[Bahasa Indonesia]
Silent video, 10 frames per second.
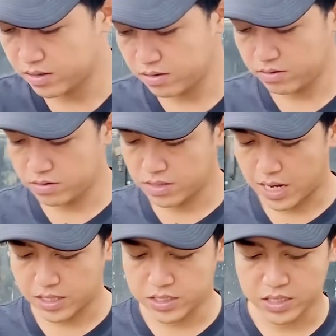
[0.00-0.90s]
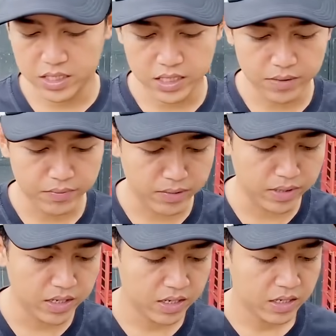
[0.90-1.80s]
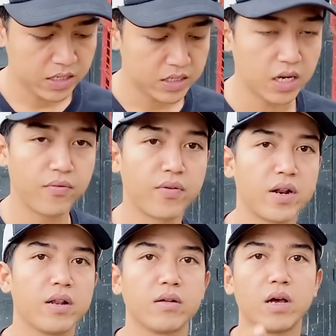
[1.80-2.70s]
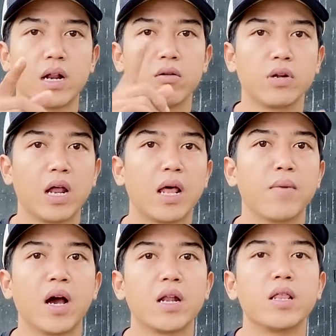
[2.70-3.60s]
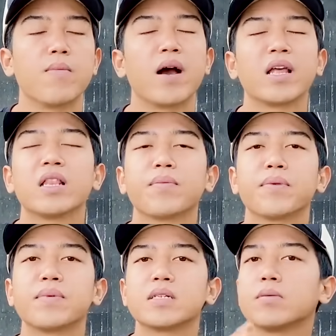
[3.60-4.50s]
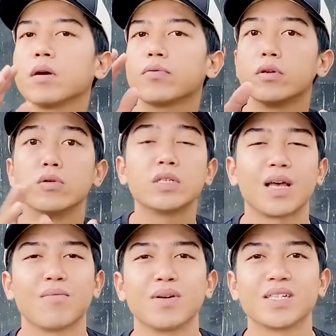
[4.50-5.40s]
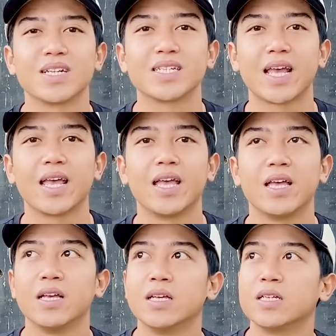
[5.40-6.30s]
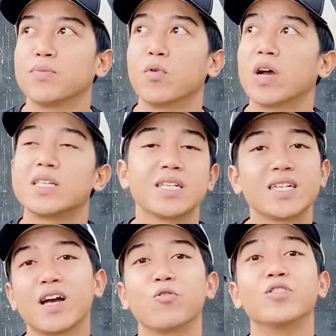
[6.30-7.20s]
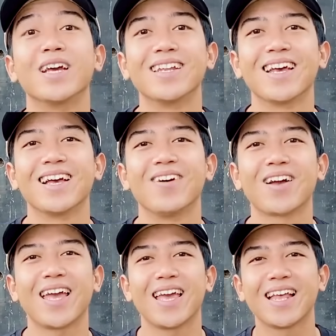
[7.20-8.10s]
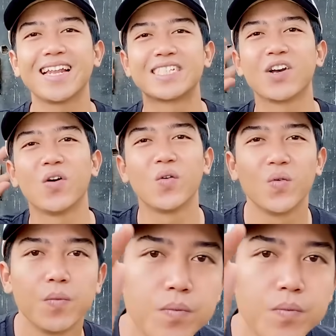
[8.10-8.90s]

lihat aksi apa namanya silver karena udah lama nggak diterbangin, teman-teman simak video ini sampai selesai. Semoga aja sih nggak hujan ya. Oke, let's go.